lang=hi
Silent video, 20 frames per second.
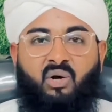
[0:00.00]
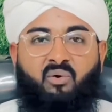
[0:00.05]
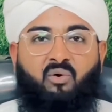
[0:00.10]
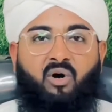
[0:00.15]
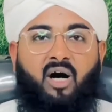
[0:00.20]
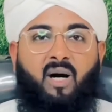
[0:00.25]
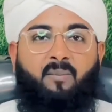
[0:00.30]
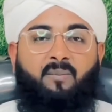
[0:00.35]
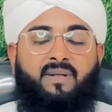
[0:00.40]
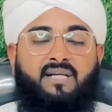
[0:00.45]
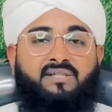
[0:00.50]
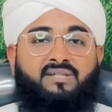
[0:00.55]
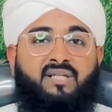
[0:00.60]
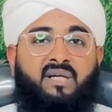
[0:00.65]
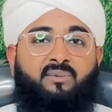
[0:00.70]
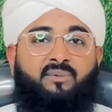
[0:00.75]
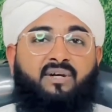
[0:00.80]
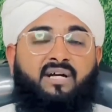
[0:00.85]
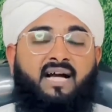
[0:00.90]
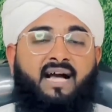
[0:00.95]
वो अपने
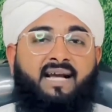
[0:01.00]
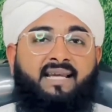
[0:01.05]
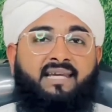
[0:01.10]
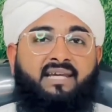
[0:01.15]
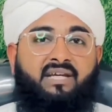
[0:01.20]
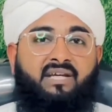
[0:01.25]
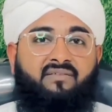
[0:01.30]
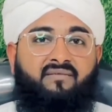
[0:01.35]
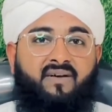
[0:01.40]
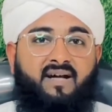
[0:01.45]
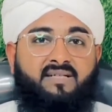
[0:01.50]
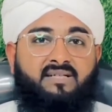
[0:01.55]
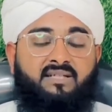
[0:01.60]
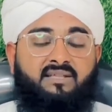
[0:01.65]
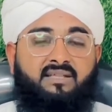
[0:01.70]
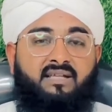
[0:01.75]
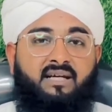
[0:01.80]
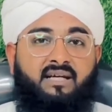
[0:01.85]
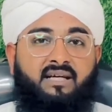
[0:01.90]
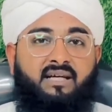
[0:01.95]
शर्मगाह की
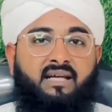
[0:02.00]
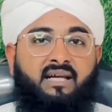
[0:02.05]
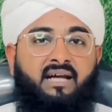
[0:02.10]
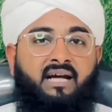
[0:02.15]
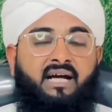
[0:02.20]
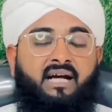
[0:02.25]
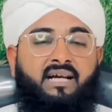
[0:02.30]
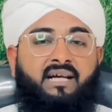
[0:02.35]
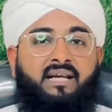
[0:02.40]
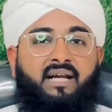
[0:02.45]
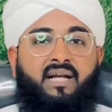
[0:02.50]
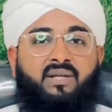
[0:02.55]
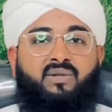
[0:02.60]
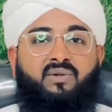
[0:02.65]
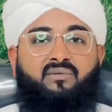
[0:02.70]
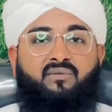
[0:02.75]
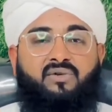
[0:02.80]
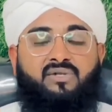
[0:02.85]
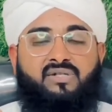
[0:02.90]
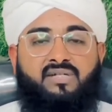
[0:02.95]
हिफाजत करें ना
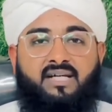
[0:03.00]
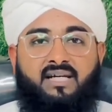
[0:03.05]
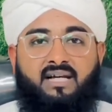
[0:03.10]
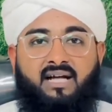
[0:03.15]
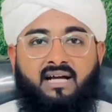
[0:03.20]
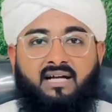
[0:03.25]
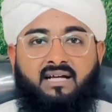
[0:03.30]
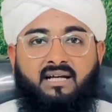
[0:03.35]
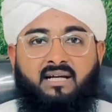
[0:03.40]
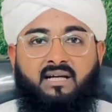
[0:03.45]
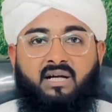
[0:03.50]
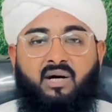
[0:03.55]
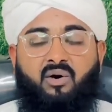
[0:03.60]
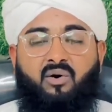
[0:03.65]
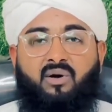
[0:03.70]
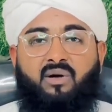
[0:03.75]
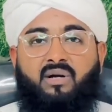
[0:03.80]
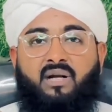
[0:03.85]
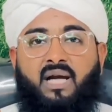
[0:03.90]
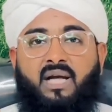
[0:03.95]
तो वो जिना करें
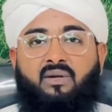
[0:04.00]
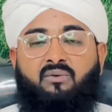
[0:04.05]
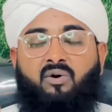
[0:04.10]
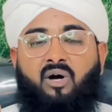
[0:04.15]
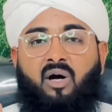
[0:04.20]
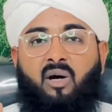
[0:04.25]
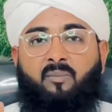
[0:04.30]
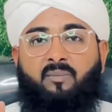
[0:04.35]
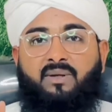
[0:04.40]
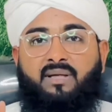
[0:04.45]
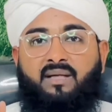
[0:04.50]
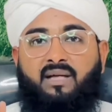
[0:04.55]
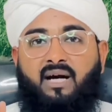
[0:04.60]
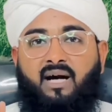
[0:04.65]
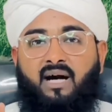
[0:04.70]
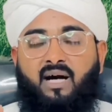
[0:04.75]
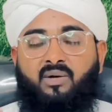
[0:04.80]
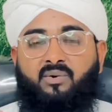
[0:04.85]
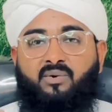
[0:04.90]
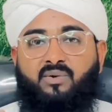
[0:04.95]
और ना ही वो अपनी
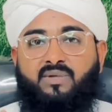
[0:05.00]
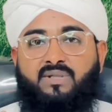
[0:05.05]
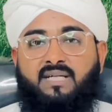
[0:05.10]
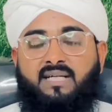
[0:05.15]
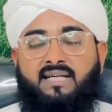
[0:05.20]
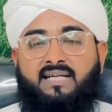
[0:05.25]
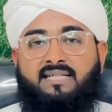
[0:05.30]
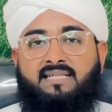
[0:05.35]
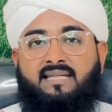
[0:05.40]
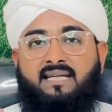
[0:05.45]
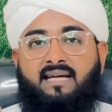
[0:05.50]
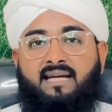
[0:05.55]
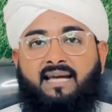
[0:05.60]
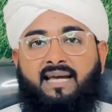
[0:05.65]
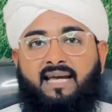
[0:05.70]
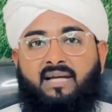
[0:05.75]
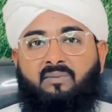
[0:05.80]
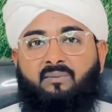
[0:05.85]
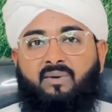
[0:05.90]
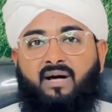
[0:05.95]
आंखों से किसी
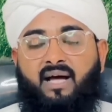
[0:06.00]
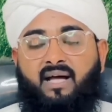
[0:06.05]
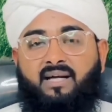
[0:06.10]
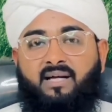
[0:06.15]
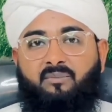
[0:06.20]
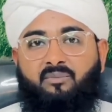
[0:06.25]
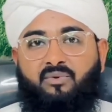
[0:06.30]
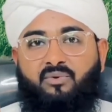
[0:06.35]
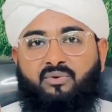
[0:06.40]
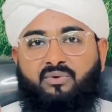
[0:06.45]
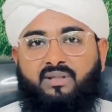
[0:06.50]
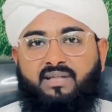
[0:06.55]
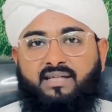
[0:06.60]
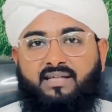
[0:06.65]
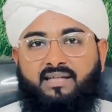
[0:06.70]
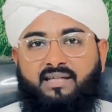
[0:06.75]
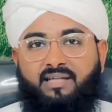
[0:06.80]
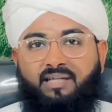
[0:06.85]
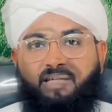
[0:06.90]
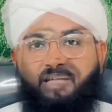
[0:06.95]
गैर महरम को
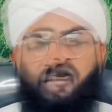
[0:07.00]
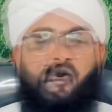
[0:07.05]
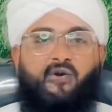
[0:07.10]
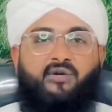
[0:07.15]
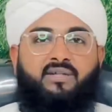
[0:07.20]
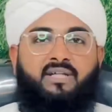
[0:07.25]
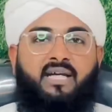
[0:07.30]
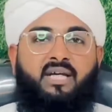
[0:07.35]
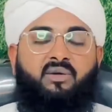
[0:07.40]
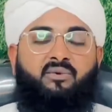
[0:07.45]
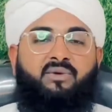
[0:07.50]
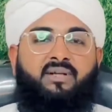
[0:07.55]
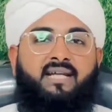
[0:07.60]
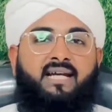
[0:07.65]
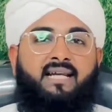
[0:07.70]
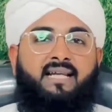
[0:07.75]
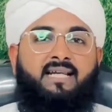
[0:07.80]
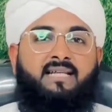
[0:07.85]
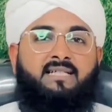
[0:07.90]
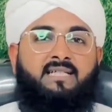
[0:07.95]
देखें और यही
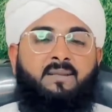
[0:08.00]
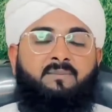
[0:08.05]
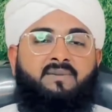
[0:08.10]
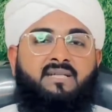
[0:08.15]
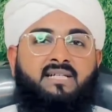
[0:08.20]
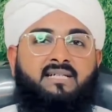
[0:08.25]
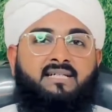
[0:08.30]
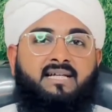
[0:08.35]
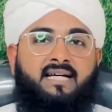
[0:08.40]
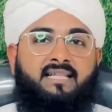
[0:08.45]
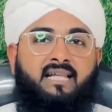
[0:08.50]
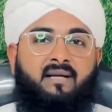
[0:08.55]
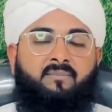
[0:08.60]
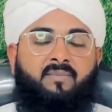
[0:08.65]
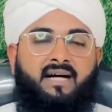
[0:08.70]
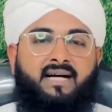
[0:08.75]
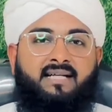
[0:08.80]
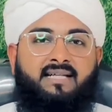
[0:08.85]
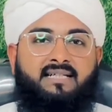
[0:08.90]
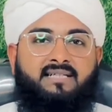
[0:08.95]
उनके लिए सबसे ज़्यादा
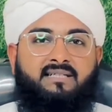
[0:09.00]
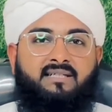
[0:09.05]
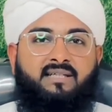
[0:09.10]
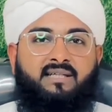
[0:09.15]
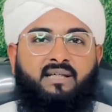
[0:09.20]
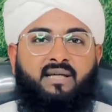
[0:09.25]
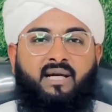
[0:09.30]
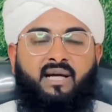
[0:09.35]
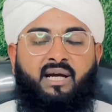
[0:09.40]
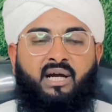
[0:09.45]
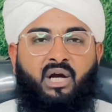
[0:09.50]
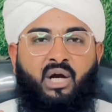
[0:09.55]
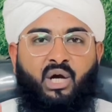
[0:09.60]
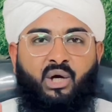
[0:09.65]
पाकिजगी है